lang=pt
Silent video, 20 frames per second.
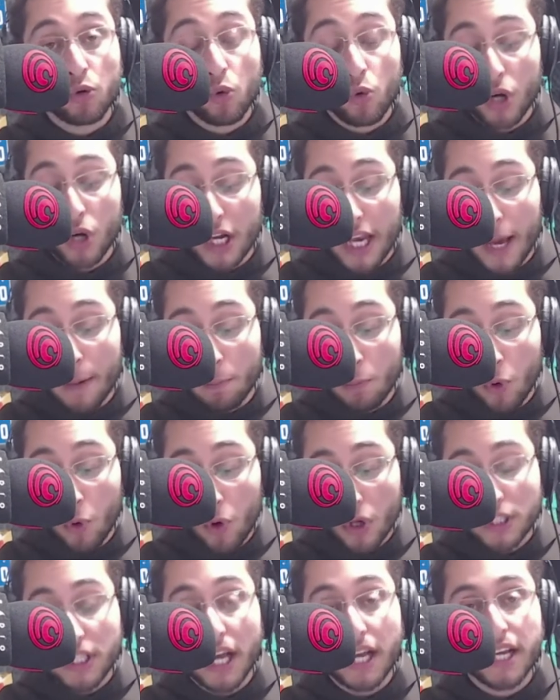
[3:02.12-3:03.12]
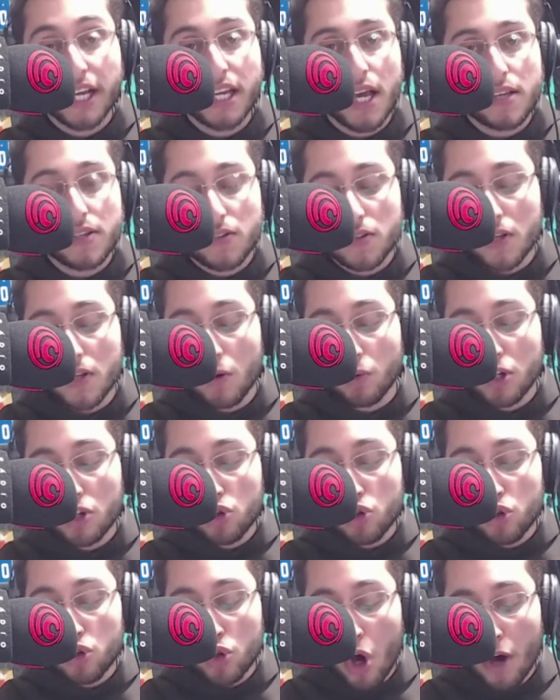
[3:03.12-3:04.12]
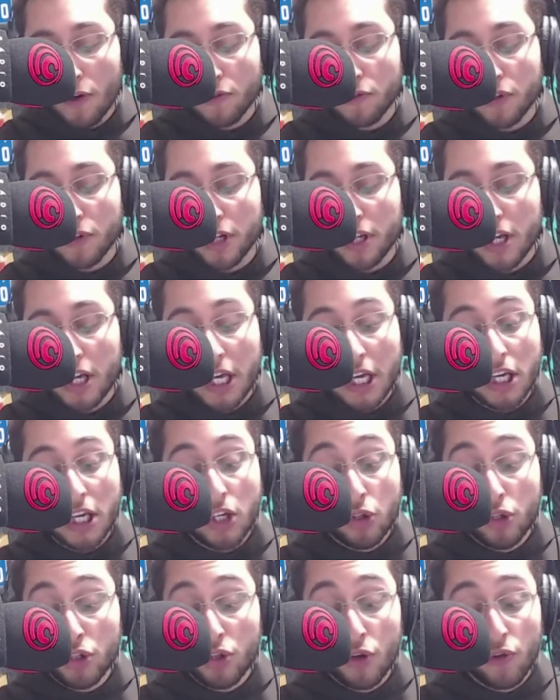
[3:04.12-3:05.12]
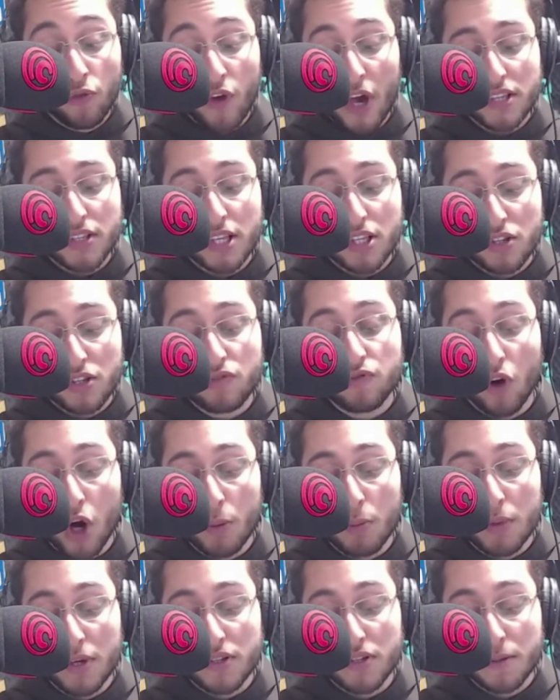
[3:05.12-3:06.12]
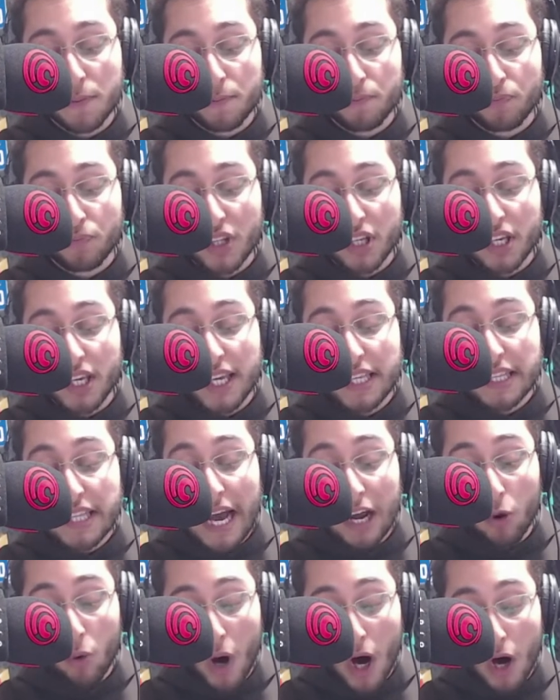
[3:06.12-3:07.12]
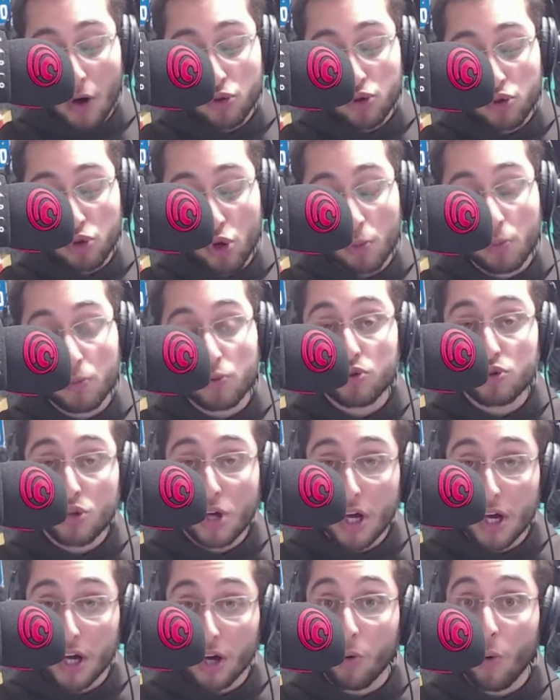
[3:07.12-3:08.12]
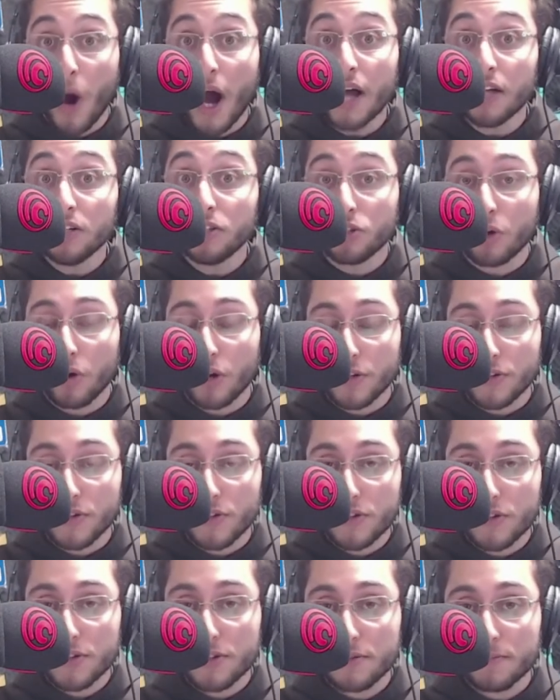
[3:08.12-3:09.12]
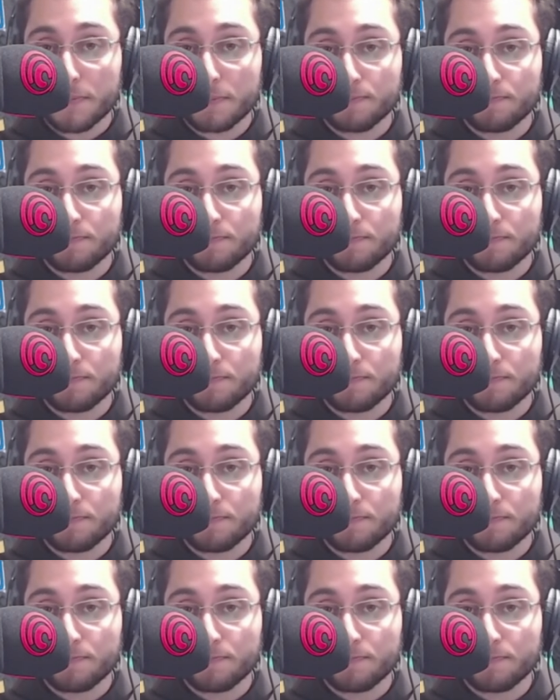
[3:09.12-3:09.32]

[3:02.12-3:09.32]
o clamor da criação que sofre de diversas formas e da qual somos guardiões.